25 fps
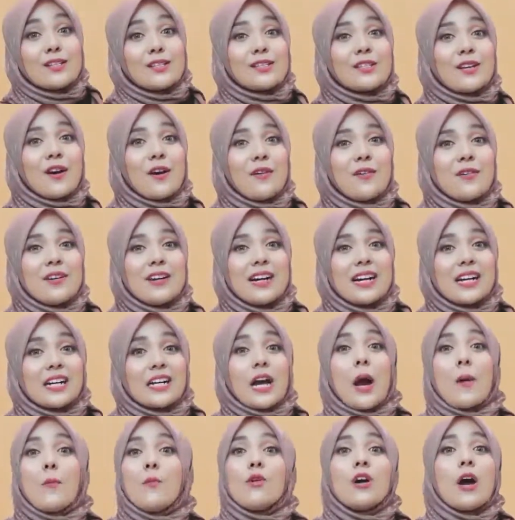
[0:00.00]
So,
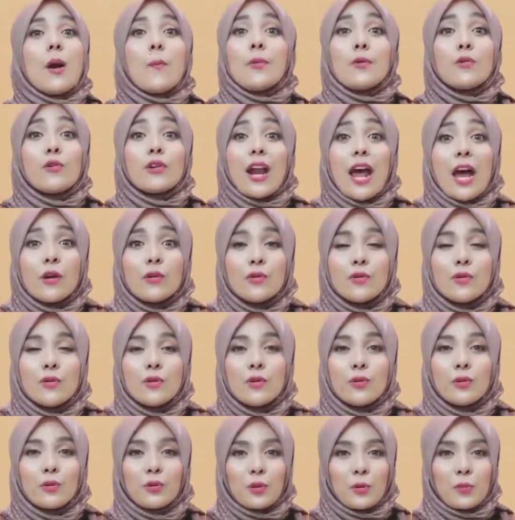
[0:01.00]
kamu nggak perlu ragu
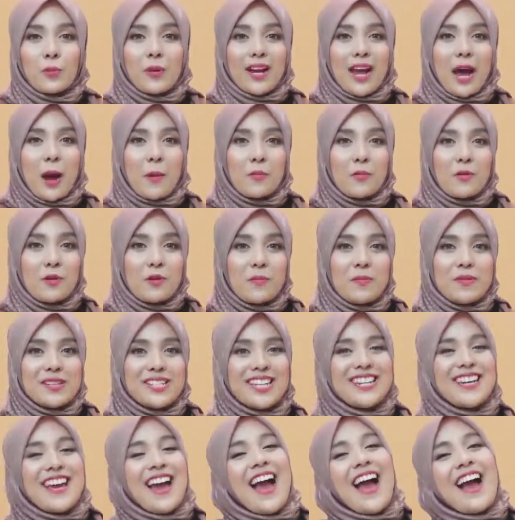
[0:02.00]
untuk bergabung
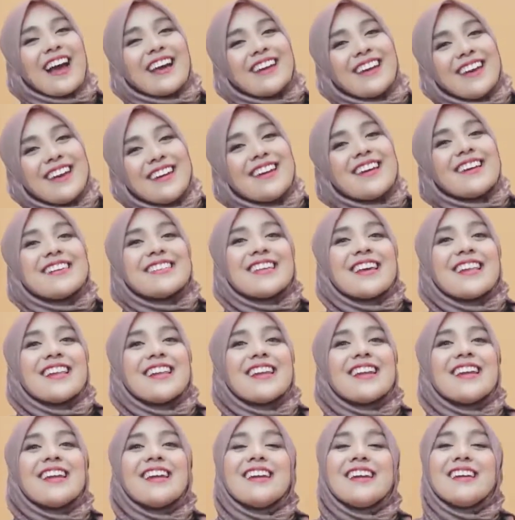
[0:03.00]
menjadi agen dari
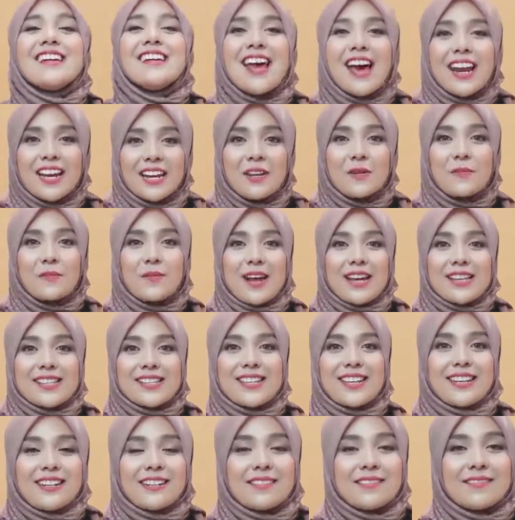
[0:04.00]
seller dari eBrand
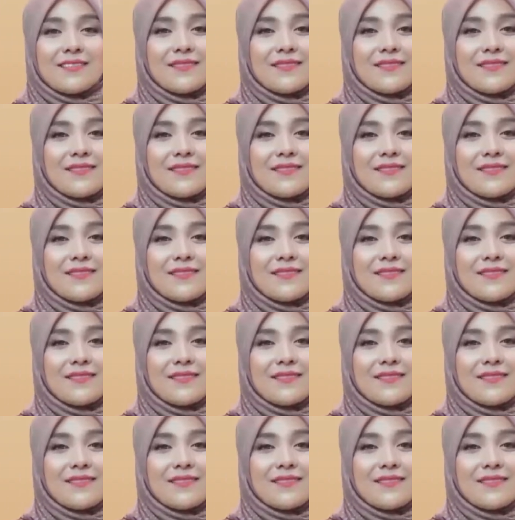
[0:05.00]
Skin